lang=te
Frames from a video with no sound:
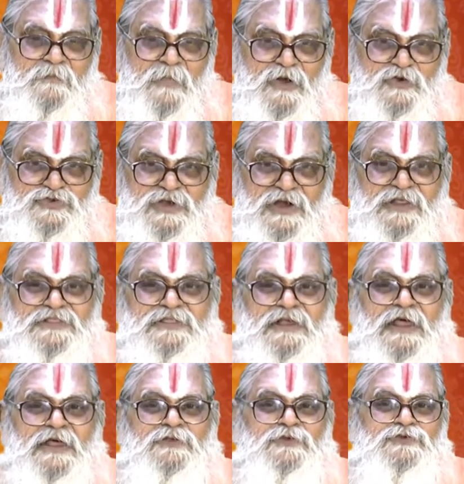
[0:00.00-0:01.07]
మరుసటి
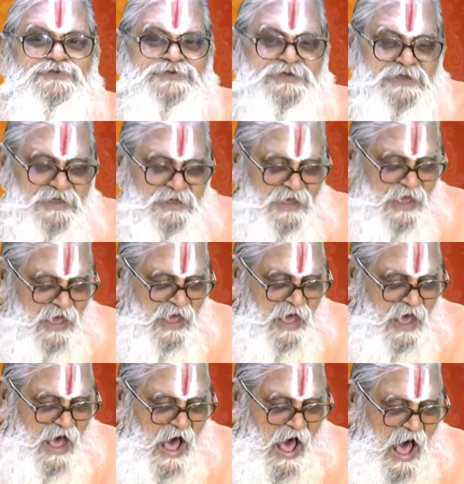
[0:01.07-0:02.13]
దినం నుంచి
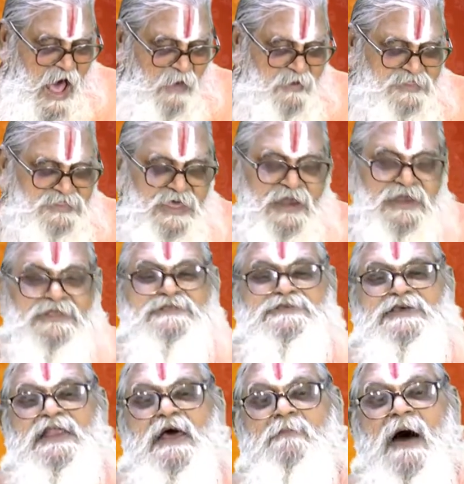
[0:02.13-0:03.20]
ఆమె
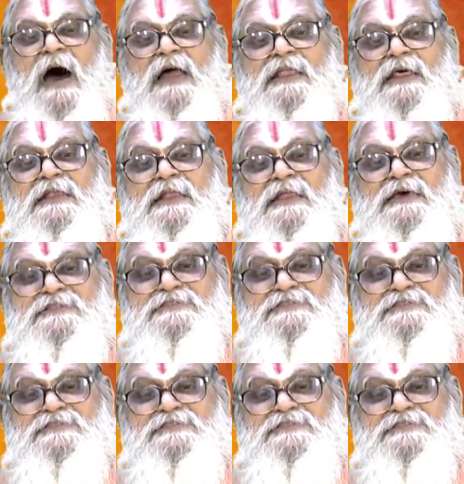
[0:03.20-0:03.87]
ధరించిన మాలల్ని